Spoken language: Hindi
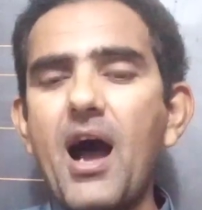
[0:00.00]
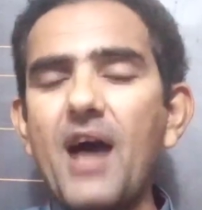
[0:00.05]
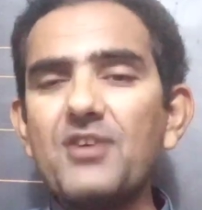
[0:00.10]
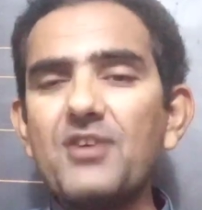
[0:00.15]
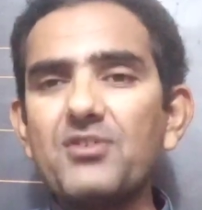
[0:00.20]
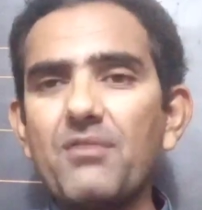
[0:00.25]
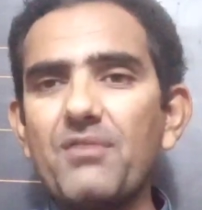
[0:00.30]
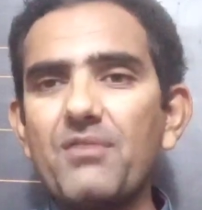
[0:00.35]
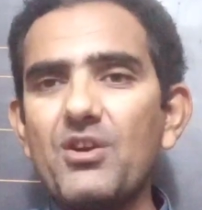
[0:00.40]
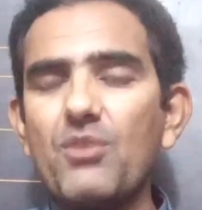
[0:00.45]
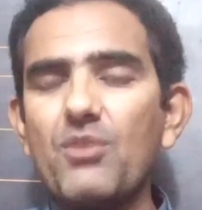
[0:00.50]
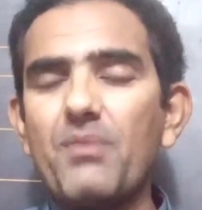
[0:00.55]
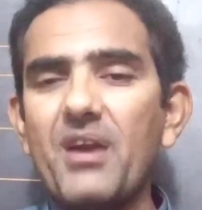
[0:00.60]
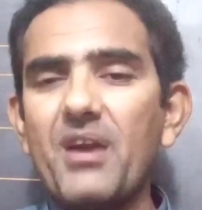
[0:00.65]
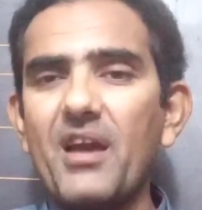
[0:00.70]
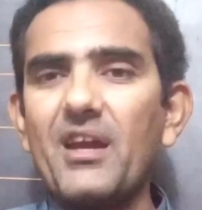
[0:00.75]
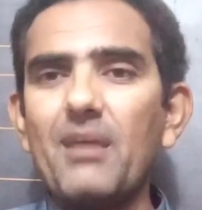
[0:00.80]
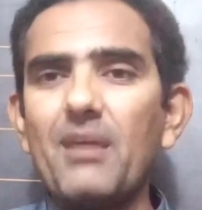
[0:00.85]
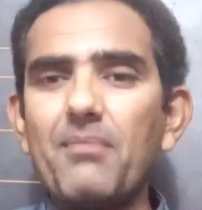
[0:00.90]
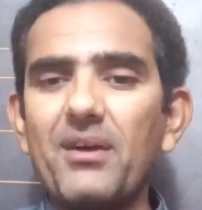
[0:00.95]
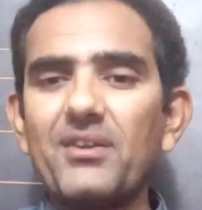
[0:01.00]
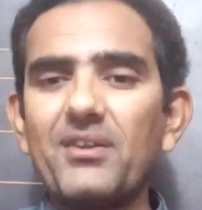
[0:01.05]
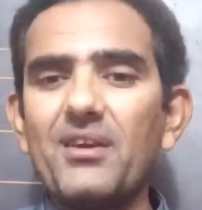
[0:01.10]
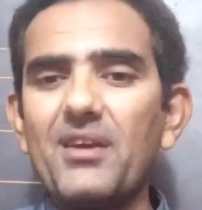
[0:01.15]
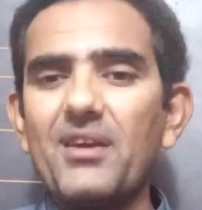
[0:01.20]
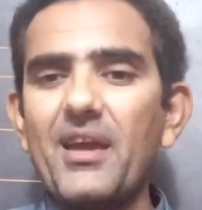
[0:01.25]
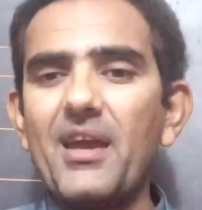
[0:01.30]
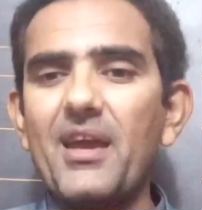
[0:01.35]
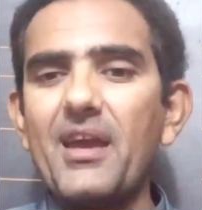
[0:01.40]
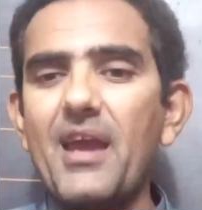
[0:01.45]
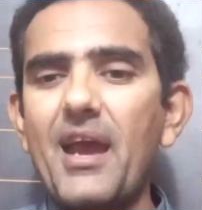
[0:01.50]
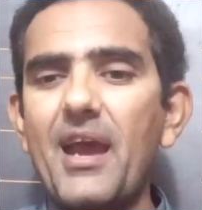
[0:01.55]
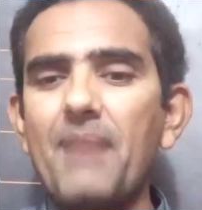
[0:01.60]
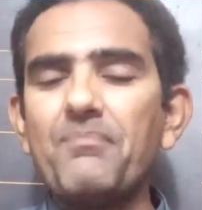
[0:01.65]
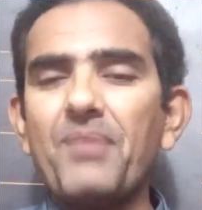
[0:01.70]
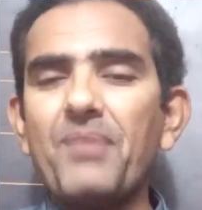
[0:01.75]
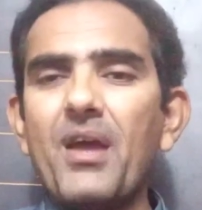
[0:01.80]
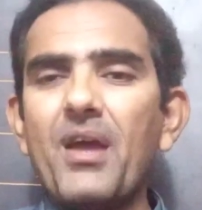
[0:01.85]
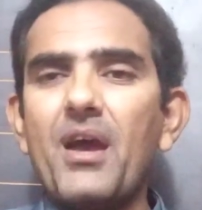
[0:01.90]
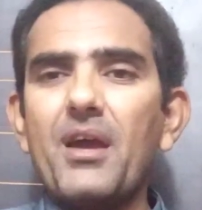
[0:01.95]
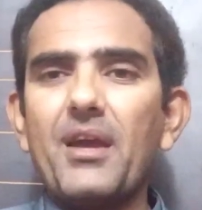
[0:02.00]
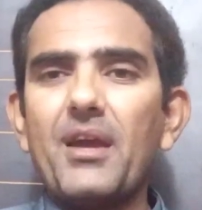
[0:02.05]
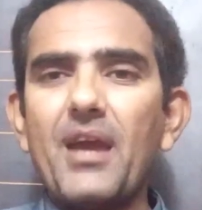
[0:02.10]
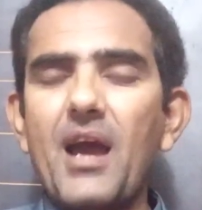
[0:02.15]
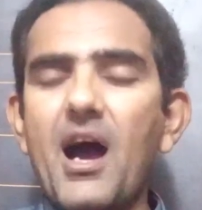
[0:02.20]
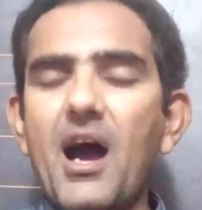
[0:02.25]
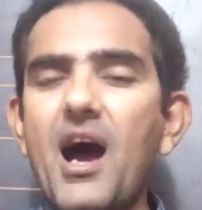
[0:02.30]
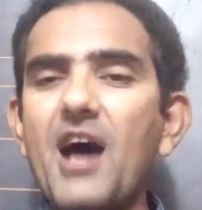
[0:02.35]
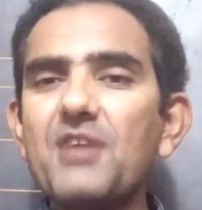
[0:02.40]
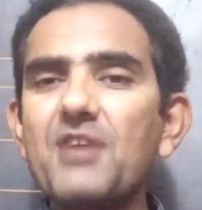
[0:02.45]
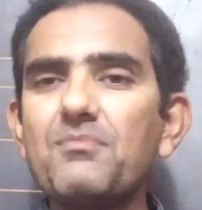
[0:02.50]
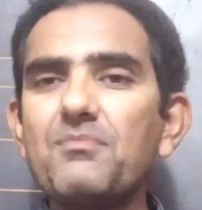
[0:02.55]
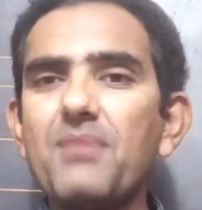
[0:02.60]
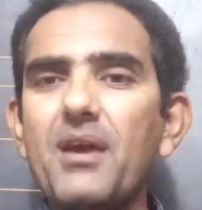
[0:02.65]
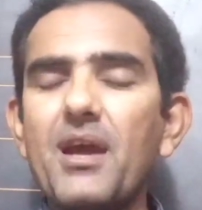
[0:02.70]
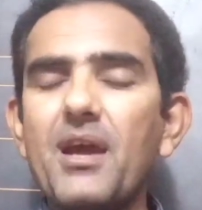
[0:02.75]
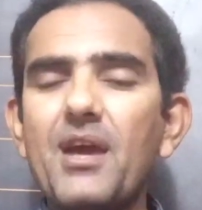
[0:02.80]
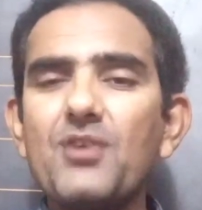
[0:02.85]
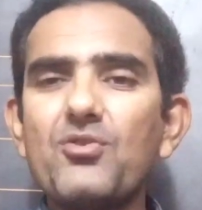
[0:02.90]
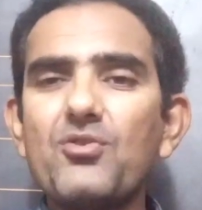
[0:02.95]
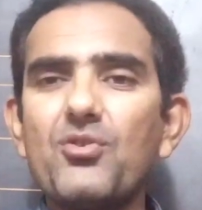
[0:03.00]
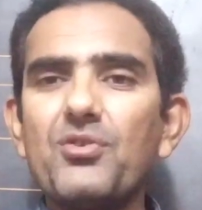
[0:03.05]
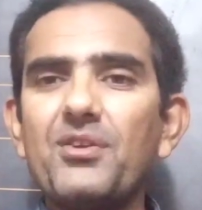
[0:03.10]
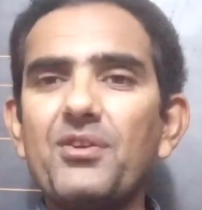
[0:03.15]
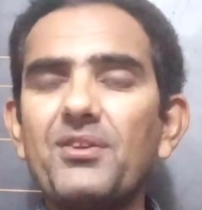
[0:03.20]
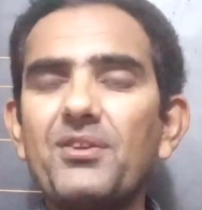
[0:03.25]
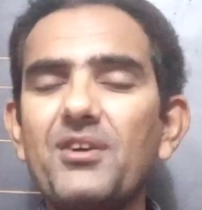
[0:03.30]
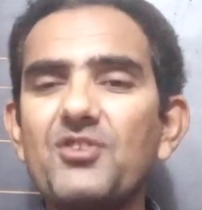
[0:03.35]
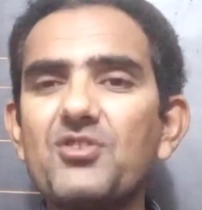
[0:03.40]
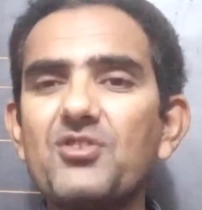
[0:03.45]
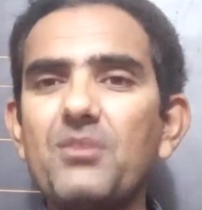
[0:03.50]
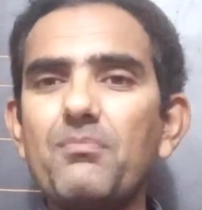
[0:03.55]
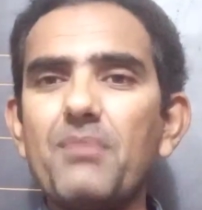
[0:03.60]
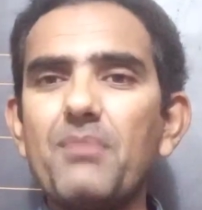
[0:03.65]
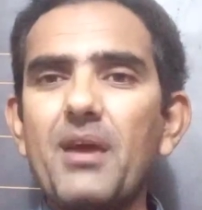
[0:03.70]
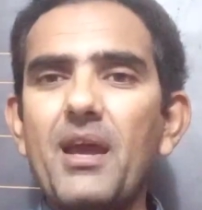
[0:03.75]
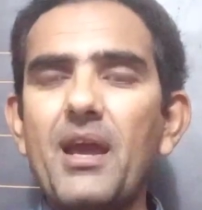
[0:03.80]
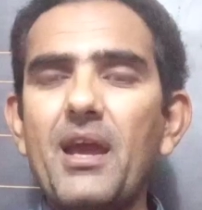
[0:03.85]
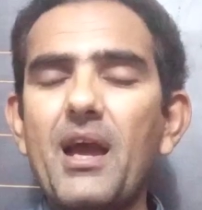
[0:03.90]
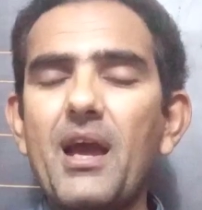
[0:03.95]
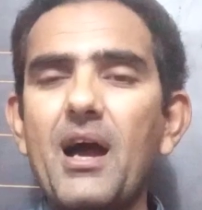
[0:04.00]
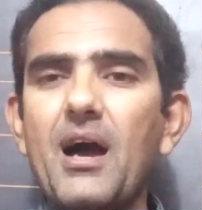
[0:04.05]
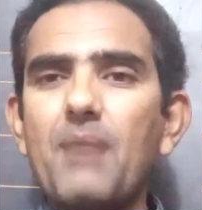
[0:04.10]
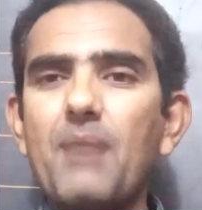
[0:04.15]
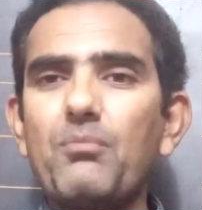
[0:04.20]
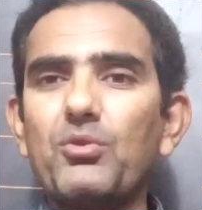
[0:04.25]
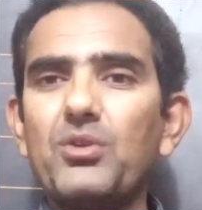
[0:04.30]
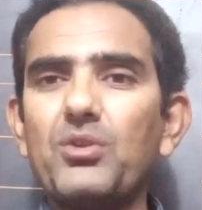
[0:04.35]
आज का वीडियो बनाने का मकसद यही है कि आज मैं जो डिस्कशन में uh,